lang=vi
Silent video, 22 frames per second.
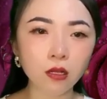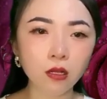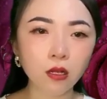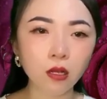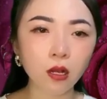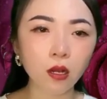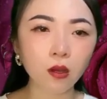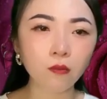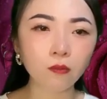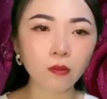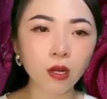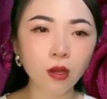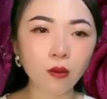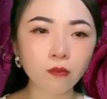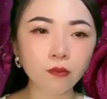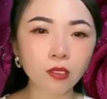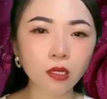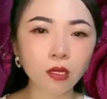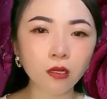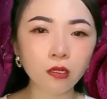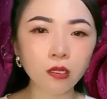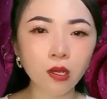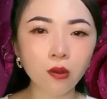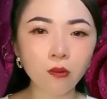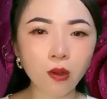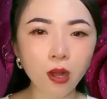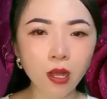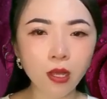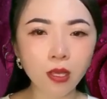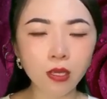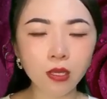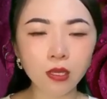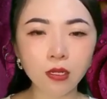Ông Long nhớ điều
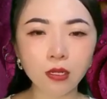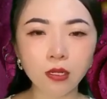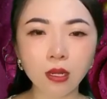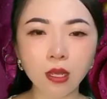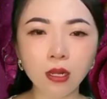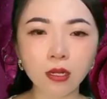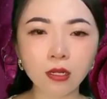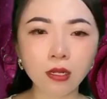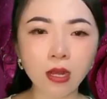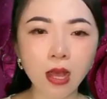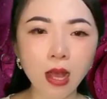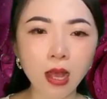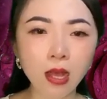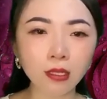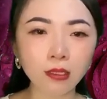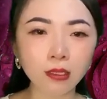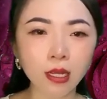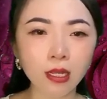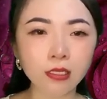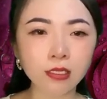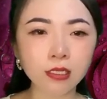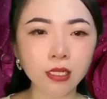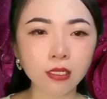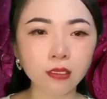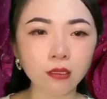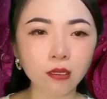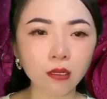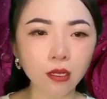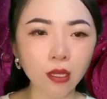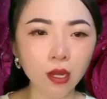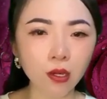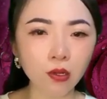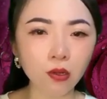ấy nên đã thay chị thực
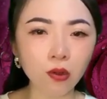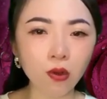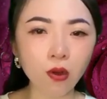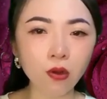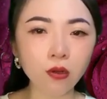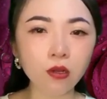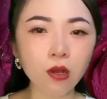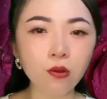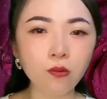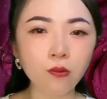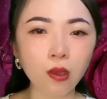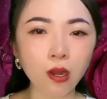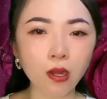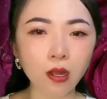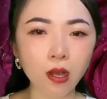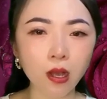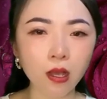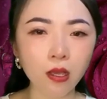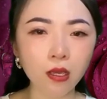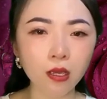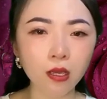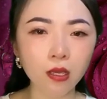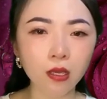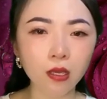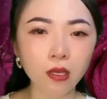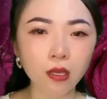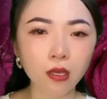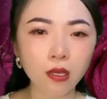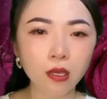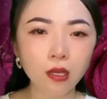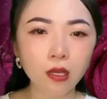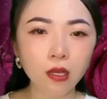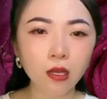hiện nốt ước nguyện ấy.
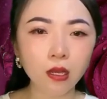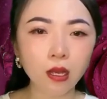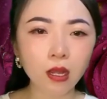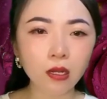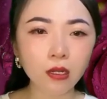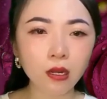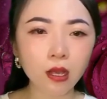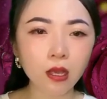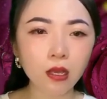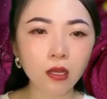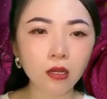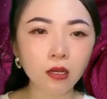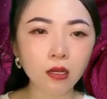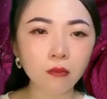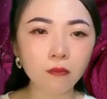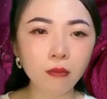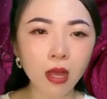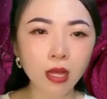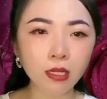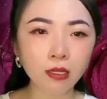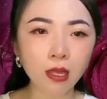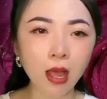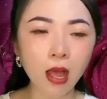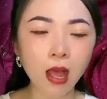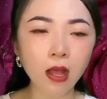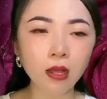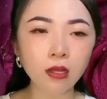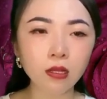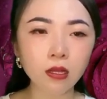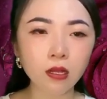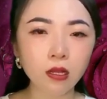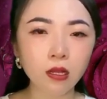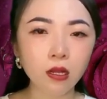Cách đây hơn 3 tháng,
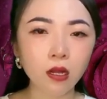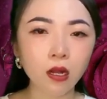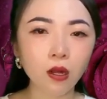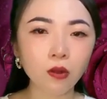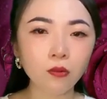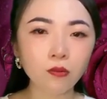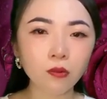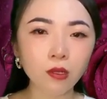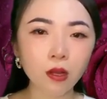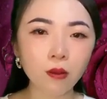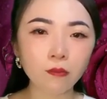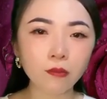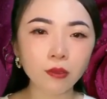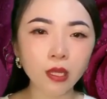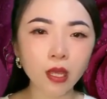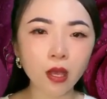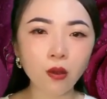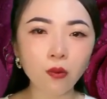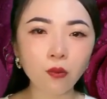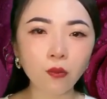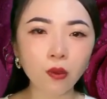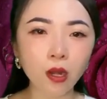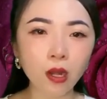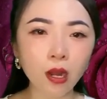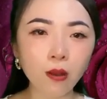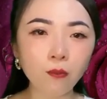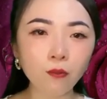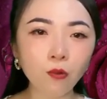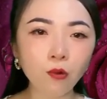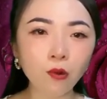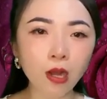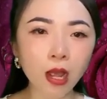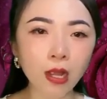ông cầm theo quyển
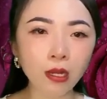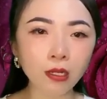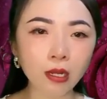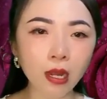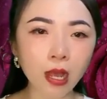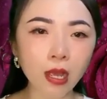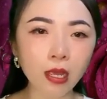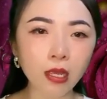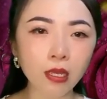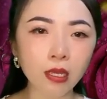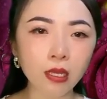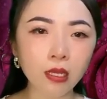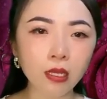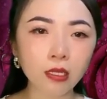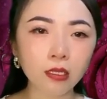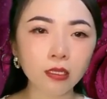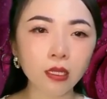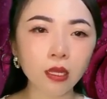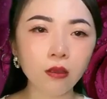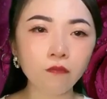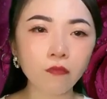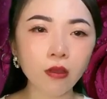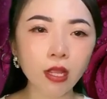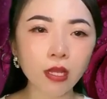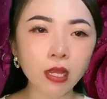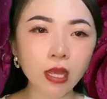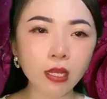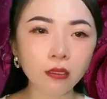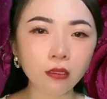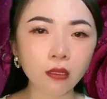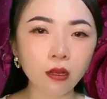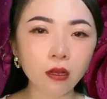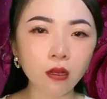album ảnh này tìm về
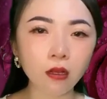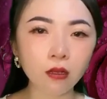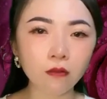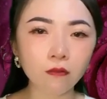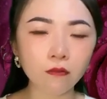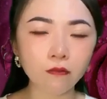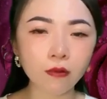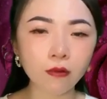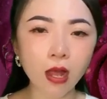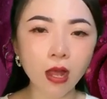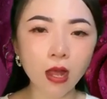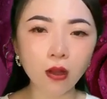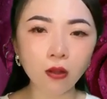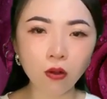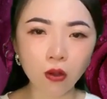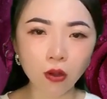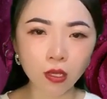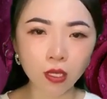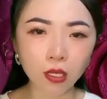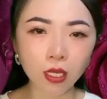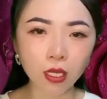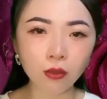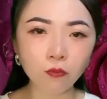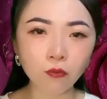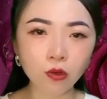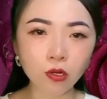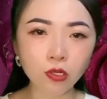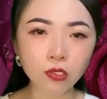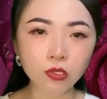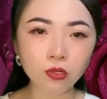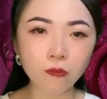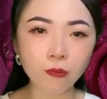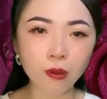nhà tớ và ngỏ ý
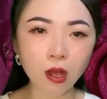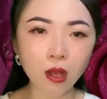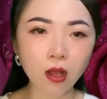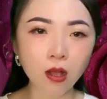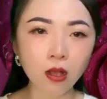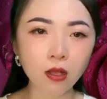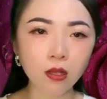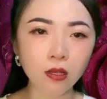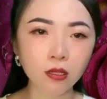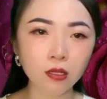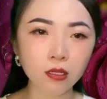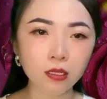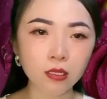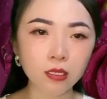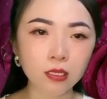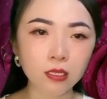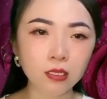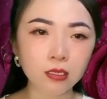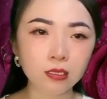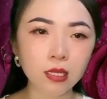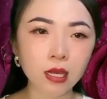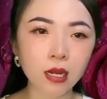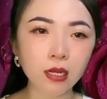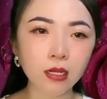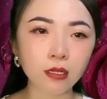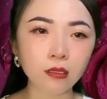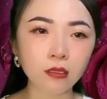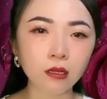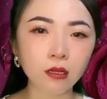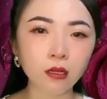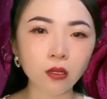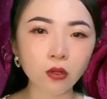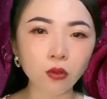muốn giúp đỡ. Gia đình
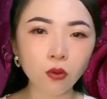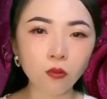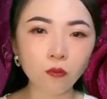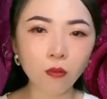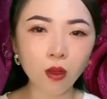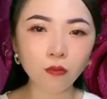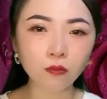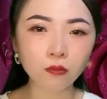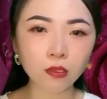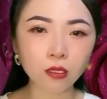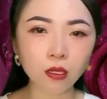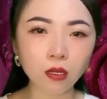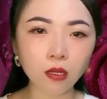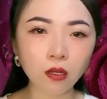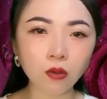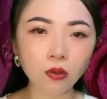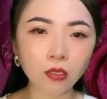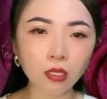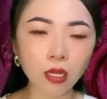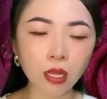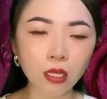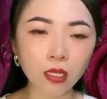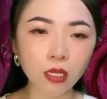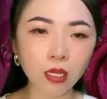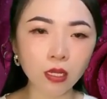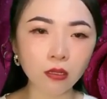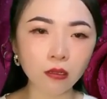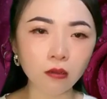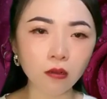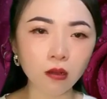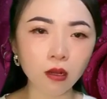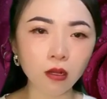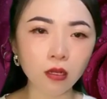tớ cũng mong tớ có thể
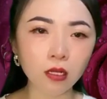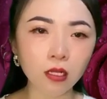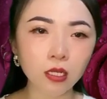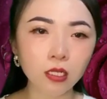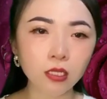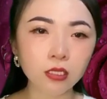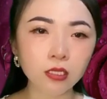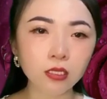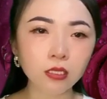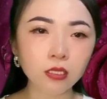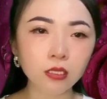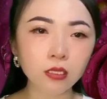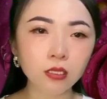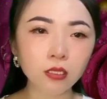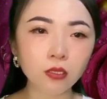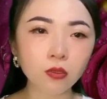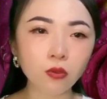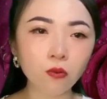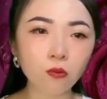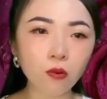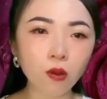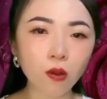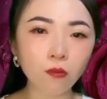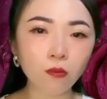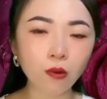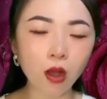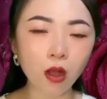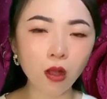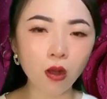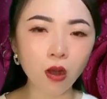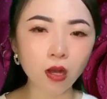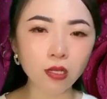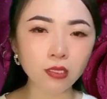nhìn được chứ cũng không
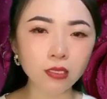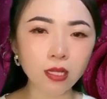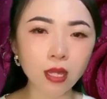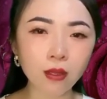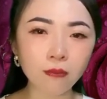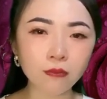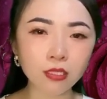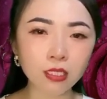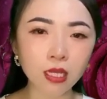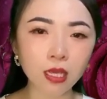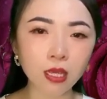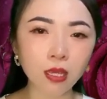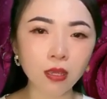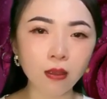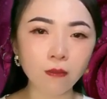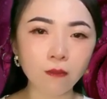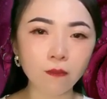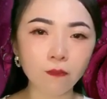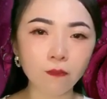đòi hỏi thêm gì.